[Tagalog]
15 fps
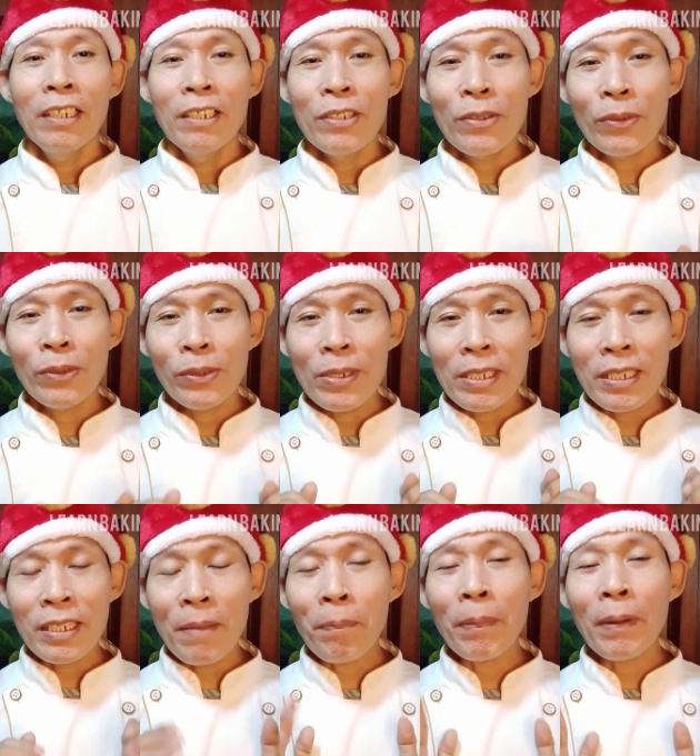So
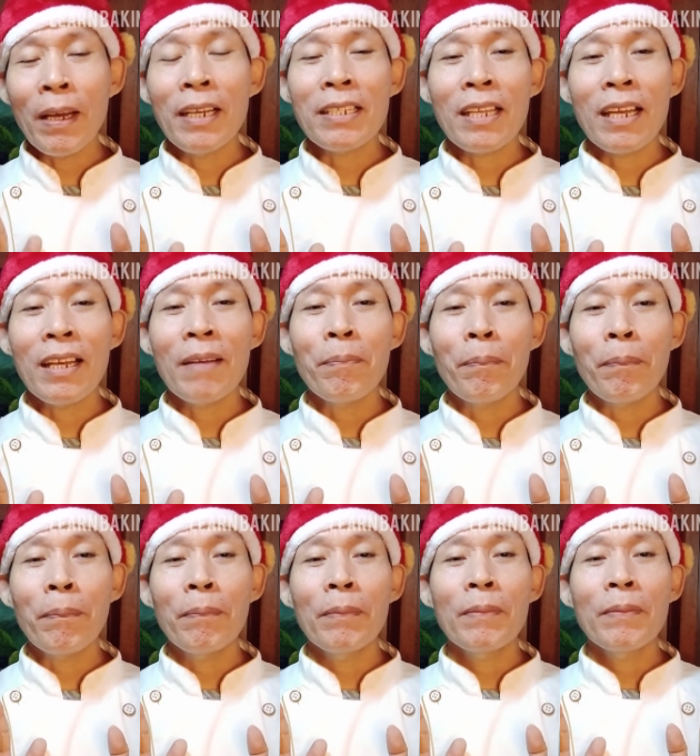sa pa, sa
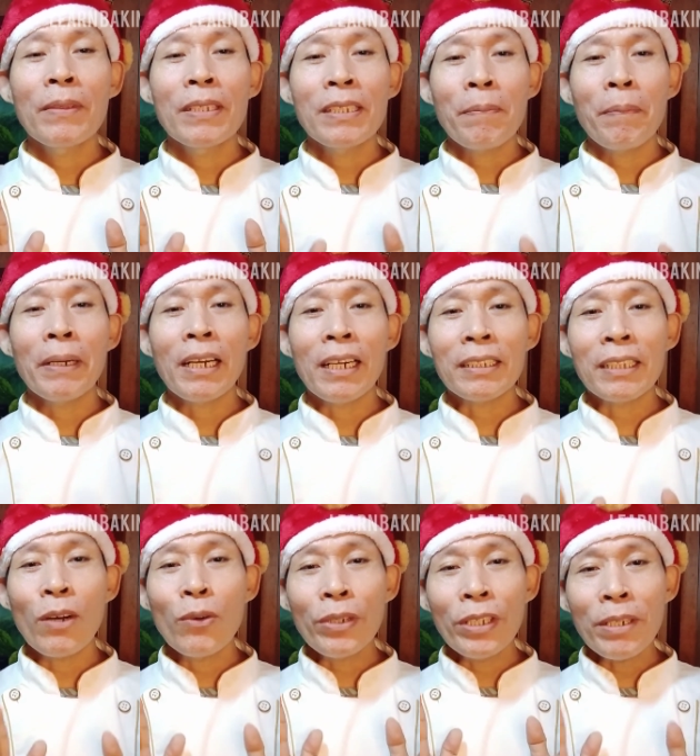sa
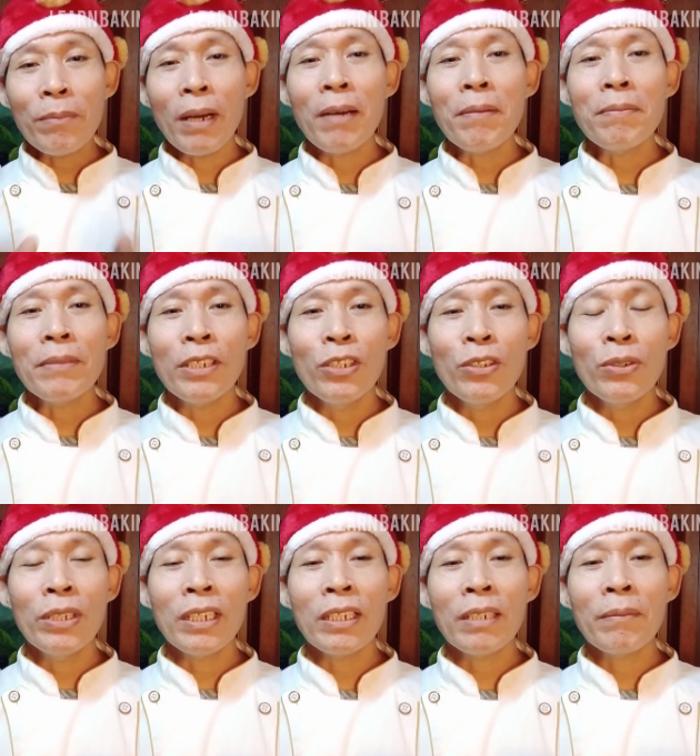pagkakataong yan, ma'am, inyo
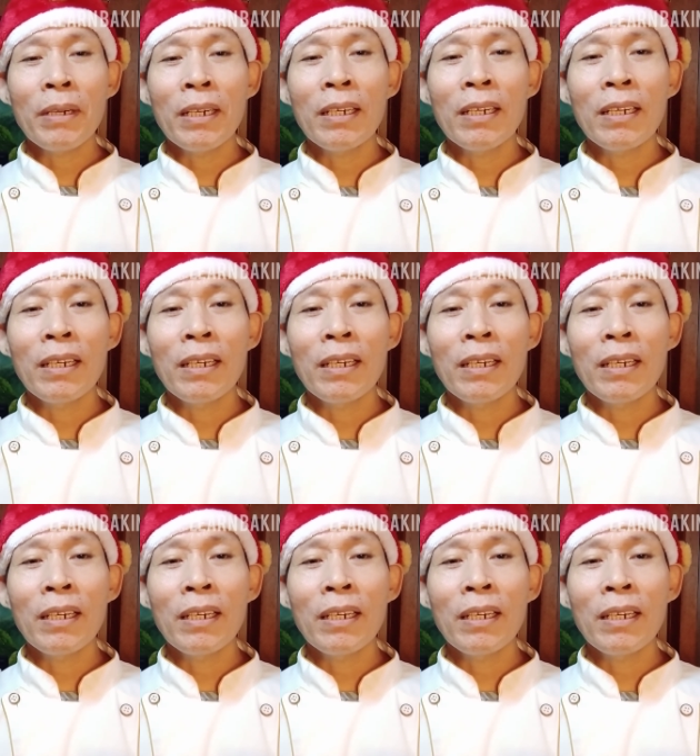na rin ma,